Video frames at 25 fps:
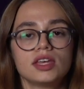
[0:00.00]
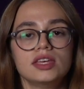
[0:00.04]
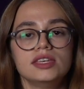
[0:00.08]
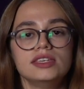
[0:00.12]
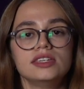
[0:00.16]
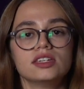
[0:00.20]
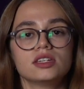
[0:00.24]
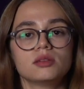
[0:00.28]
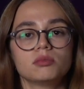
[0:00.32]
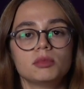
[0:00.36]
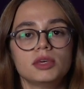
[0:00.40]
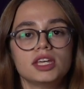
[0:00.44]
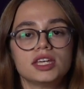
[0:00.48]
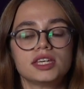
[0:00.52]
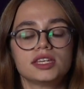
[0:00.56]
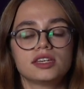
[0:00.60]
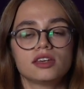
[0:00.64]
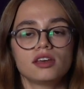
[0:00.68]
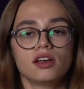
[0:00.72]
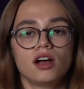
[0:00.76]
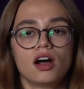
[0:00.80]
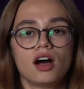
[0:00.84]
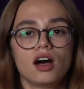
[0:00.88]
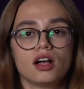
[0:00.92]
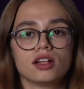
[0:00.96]

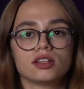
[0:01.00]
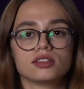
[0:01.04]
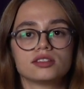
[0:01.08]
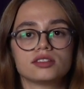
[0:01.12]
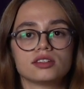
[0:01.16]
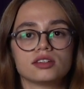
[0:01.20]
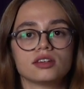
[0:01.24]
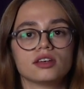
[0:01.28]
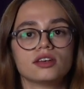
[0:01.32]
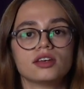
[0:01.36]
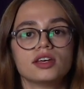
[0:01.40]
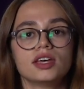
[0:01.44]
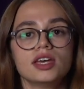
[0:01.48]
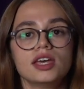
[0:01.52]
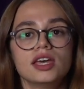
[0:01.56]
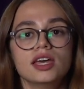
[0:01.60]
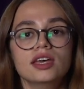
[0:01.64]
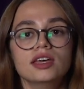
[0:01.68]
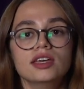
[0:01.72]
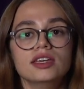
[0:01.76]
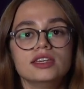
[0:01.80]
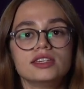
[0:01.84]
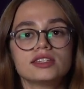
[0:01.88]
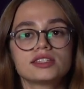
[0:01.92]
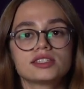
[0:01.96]
22.6
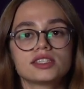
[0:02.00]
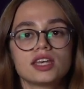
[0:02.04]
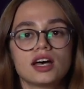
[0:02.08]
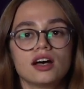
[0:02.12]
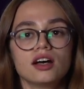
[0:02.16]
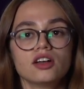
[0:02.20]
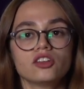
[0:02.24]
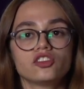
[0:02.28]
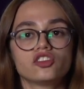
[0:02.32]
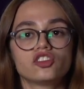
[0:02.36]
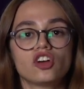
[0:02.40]
İsa